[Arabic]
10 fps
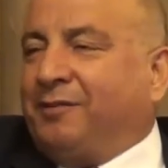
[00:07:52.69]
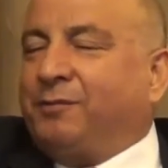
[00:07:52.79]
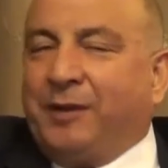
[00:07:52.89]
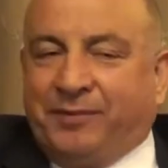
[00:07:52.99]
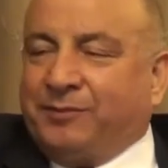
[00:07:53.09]

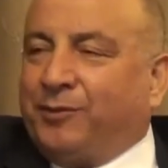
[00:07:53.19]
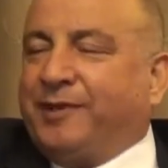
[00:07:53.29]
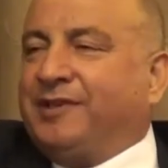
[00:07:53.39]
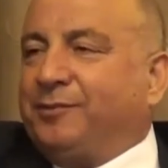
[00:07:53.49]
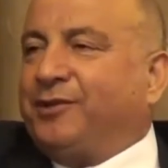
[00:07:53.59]
ما
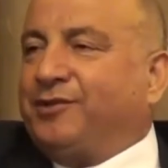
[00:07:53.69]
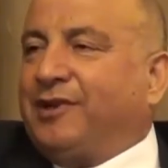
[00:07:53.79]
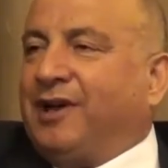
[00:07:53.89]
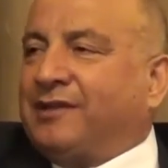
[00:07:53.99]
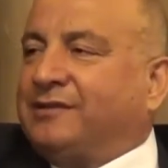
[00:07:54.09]
ممكن تنبت
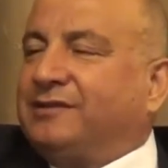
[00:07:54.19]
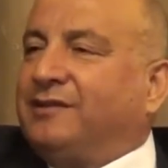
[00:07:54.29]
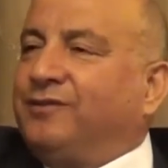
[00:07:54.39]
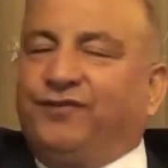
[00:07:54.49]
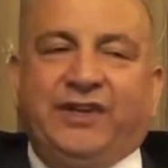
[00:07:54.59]
الأرض
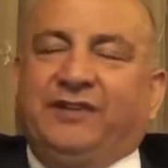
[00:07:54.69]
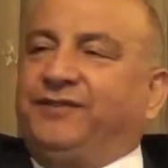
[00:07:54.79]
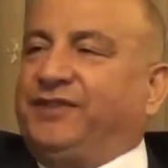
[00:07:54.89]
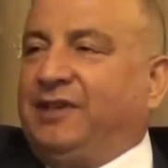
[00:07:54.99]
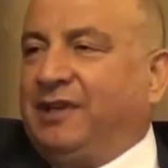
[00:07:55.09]
في
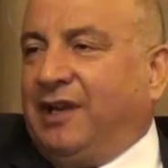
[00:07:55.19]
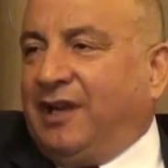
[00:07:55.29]
في